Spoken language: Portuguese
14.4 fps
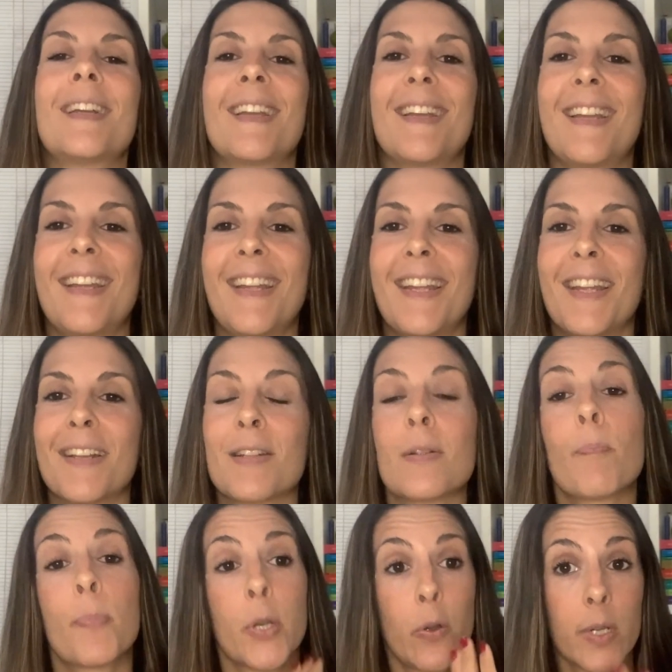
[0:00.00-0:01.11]
é,
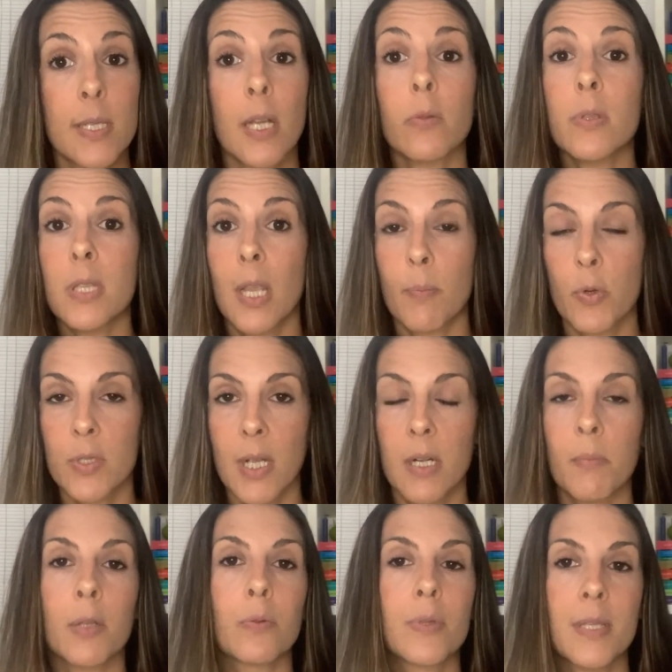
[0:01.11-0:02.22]
priorizando sempre os
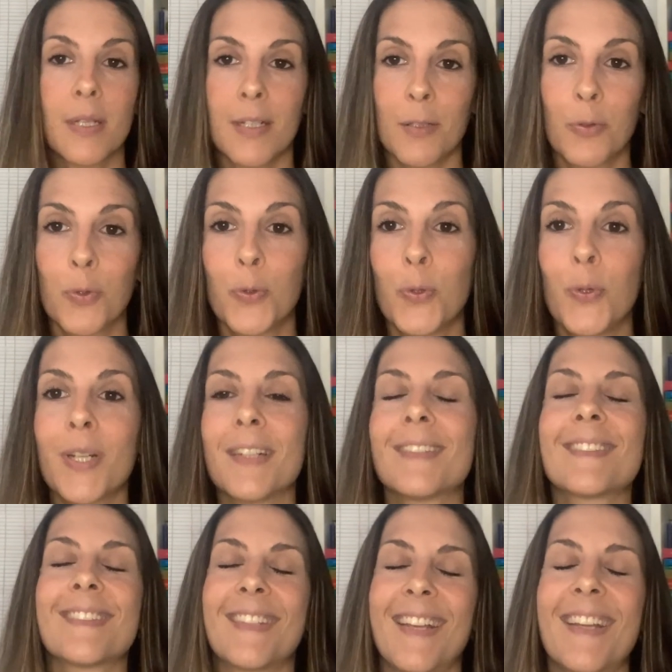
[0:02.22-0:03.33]
alimentos em
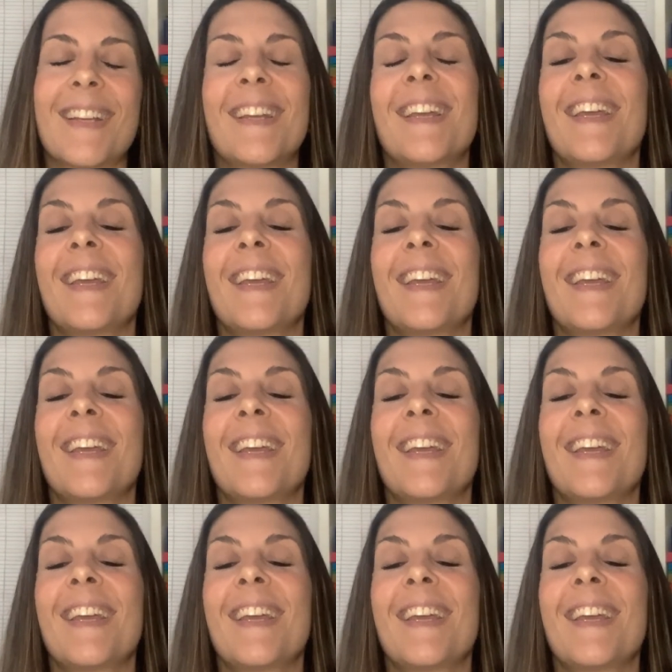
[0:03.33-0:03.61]
natura, né?